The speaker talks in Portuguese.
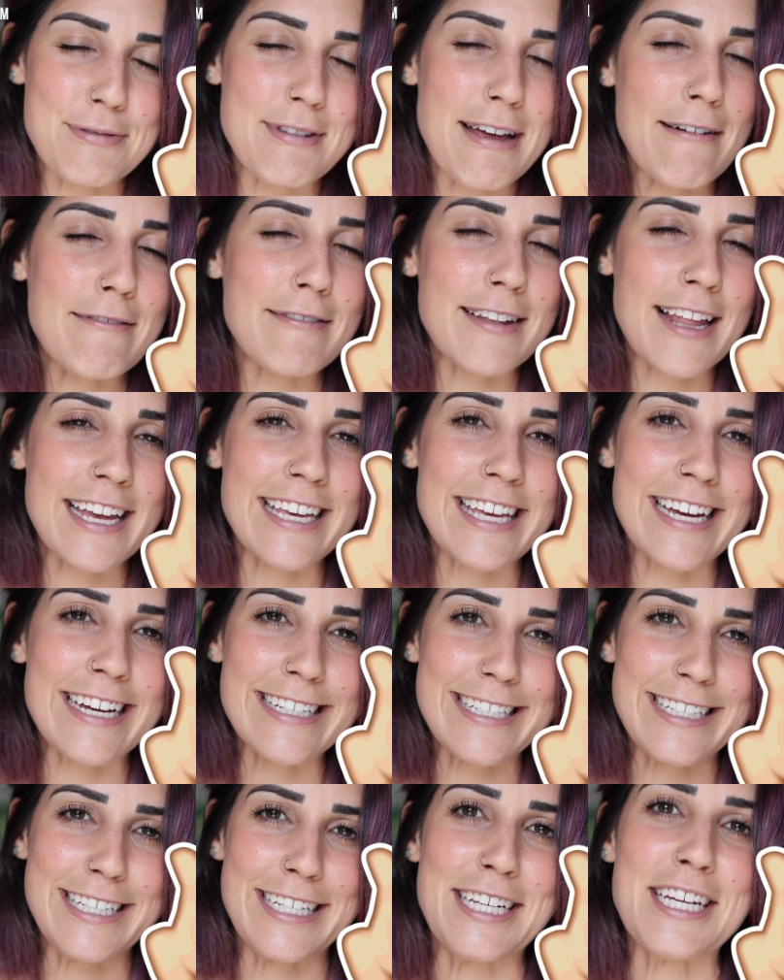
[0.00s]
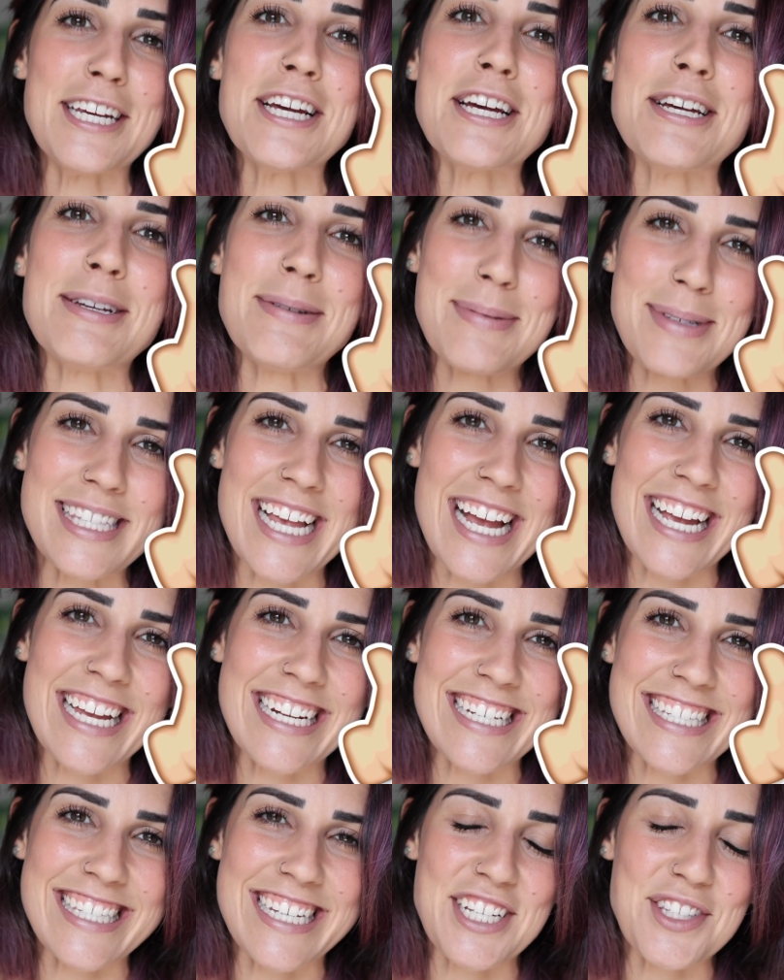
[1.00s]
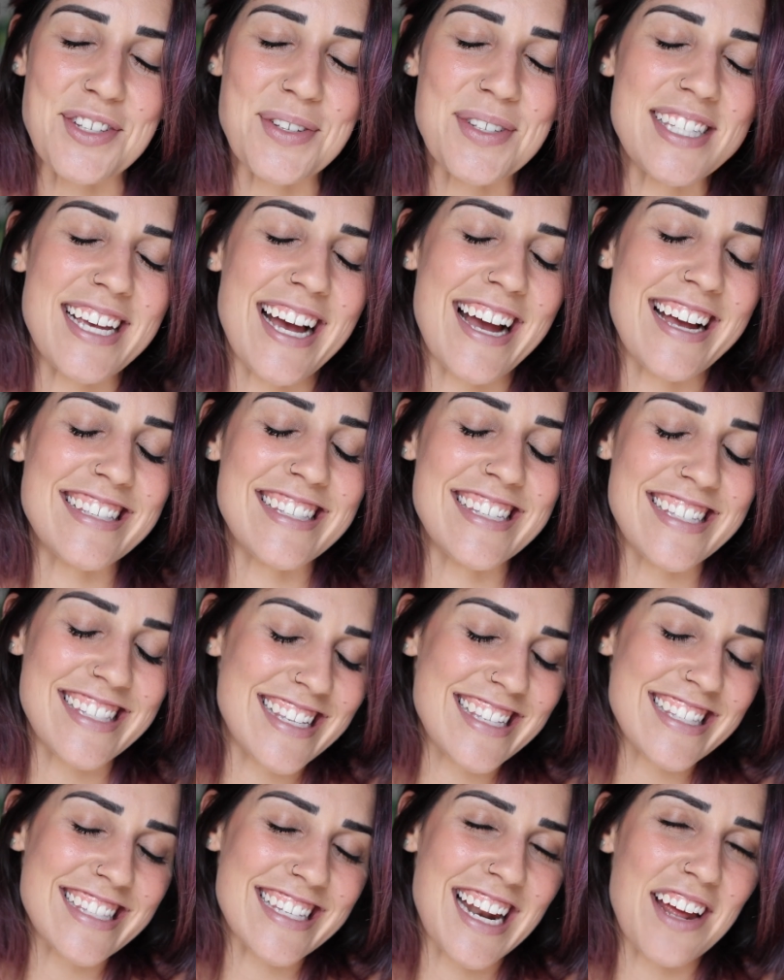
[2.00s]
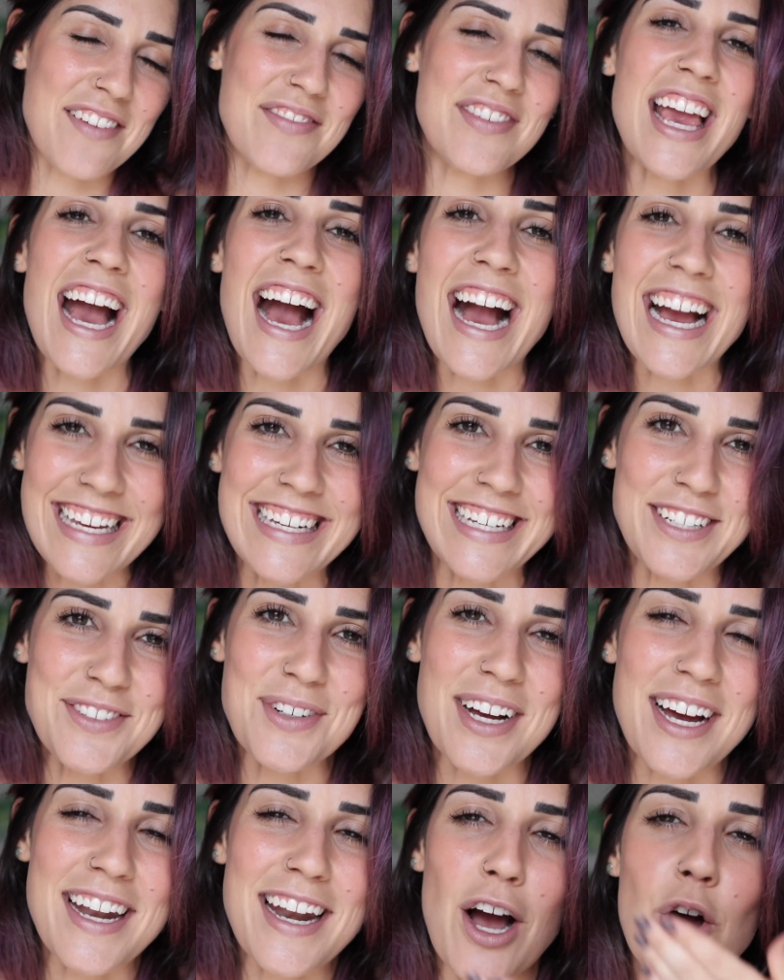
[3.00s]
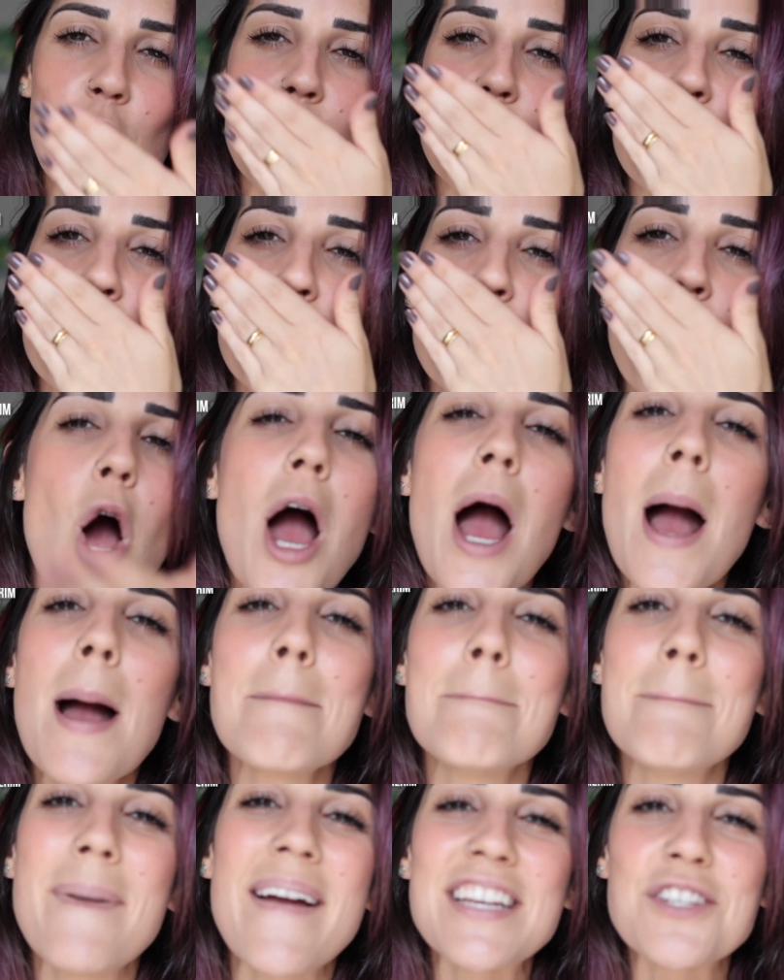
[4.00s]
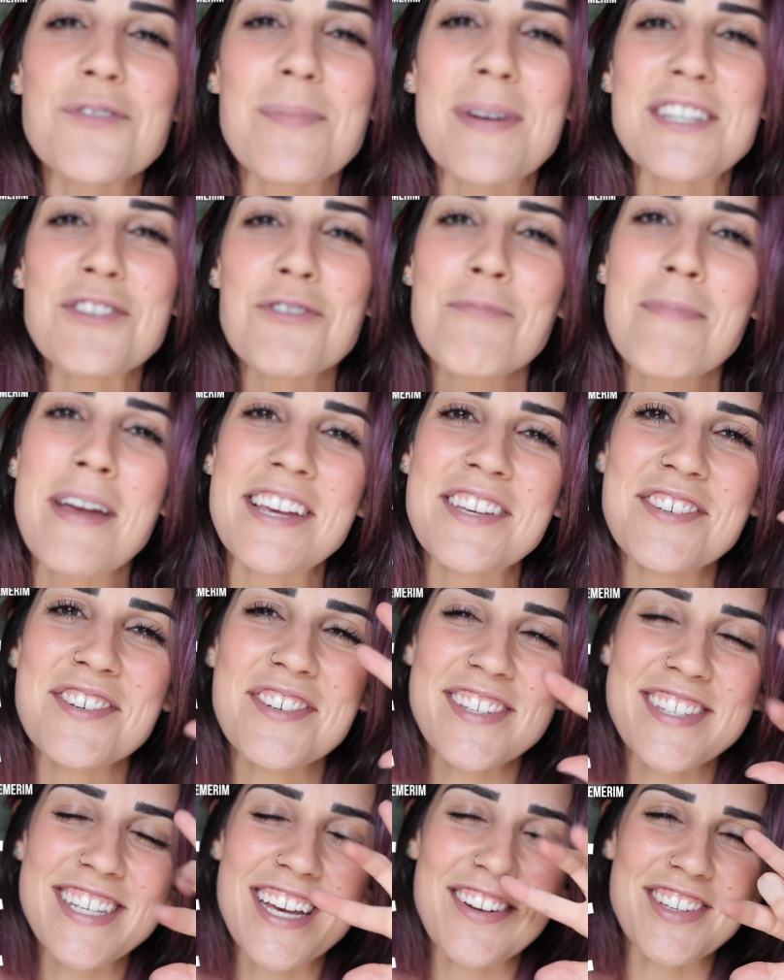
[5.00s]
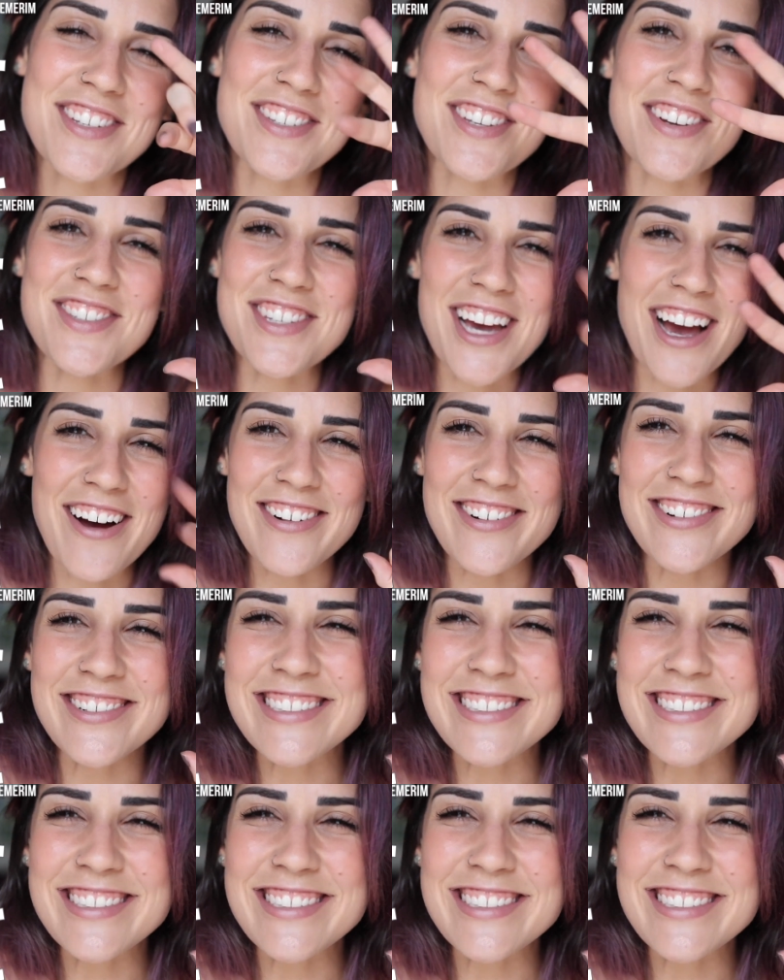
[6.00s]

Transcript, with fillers: dá um like aqui, me segue nas redes sociais e se inscreve aqui no canal. Beijo, beijo, beijo. Tchau, tchau, tchau,